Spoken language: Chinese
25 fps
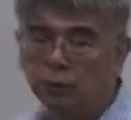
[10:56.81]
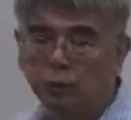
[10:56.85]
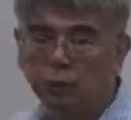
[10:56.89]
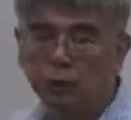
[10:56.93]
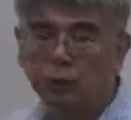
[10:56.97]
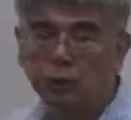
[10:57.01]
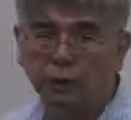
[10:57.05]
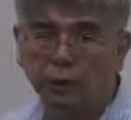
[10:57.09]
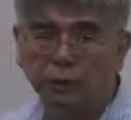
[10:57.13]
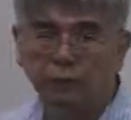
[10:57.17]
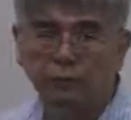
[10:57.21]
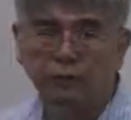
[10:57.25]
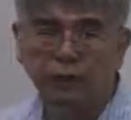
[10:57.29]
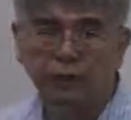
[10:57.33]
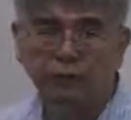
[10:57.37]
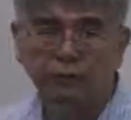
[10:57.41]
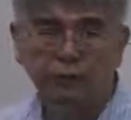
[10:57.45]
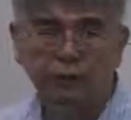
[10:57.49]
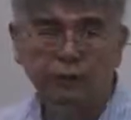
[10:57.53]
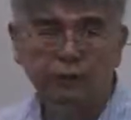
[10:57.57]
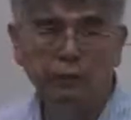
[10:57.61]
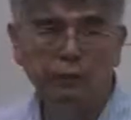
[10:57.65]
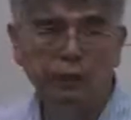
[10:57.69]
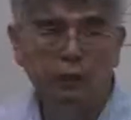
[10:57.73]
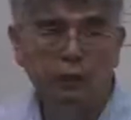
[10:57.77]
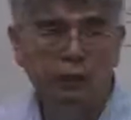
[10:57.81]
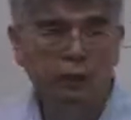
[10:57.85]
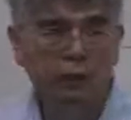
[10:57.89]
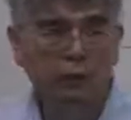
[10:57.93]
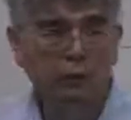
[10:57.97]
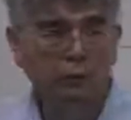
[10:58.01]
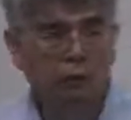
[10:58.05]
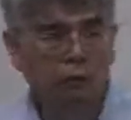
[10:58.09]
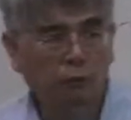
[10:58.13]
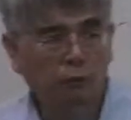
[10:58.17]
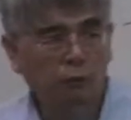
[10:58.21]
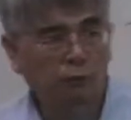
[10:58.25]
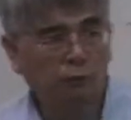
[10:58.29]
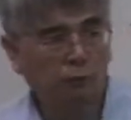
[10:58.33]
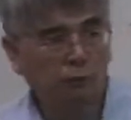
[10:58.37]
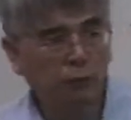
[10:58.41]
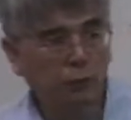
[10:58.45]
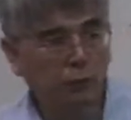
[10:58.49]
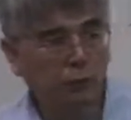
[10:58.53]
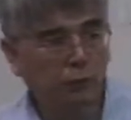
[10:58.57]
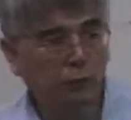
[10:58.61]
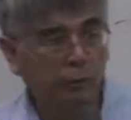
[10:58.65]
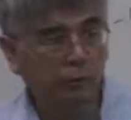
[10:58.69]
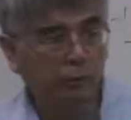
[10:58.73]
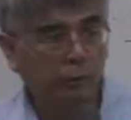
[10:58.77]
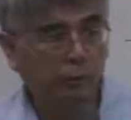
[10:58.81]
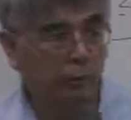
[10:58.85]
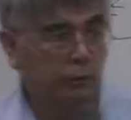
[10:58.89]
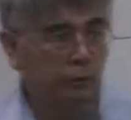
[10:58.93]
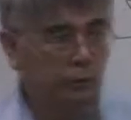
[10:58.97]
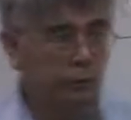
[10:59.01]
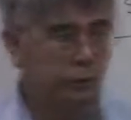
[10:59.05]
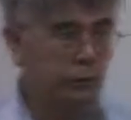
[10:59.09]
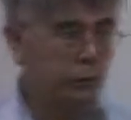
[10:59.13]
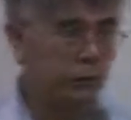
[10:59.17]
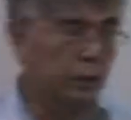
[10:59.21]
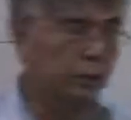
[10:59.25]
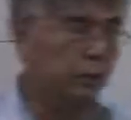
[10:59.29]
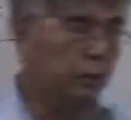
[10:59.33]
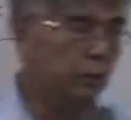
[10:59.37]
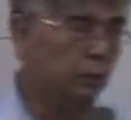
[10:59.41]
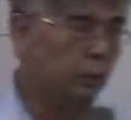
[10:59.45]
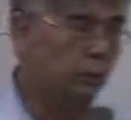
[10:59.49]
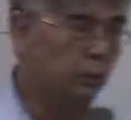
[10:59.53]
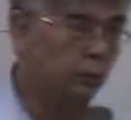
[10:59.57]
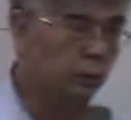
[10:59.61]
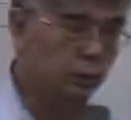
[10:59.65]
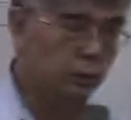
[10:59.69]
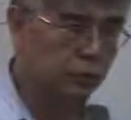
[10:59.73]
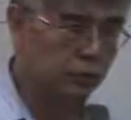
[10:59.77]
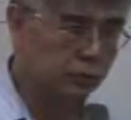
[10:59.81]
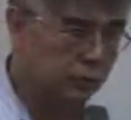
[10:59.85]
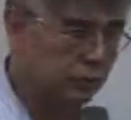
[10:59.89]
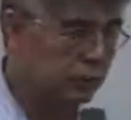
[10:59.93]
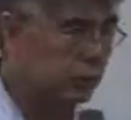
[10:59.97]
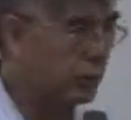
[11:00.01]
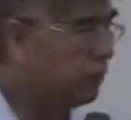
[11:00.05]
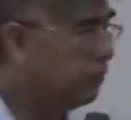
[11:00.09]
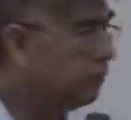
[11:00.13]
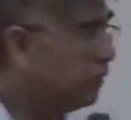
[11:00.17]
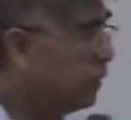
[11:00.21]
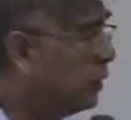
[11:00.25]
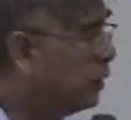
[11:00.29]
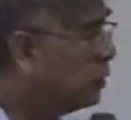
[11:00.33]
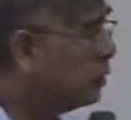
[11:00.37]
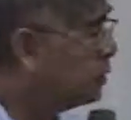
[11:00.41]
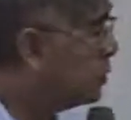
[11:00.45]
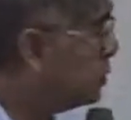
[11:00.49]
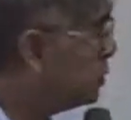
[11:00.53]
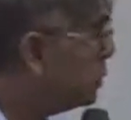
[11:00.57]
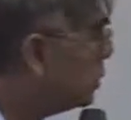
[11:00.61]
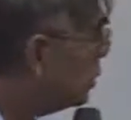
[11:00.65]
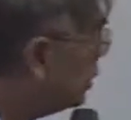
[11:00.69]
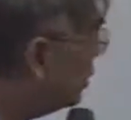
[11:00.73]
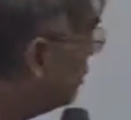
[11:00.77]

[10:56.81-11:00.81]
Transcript: 都有可能产生的从负相关变成正相关，或者是相反的情